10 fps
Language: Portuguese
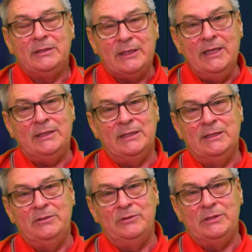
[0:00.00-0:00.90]
30
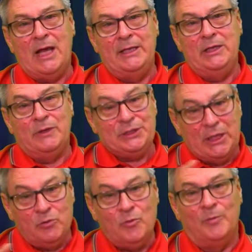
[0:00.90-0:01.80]
anos, e aí eu
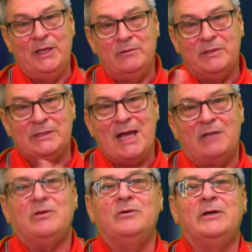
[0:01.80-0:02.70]
achei o momento
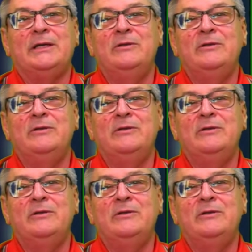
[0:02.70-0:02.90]
exato agora,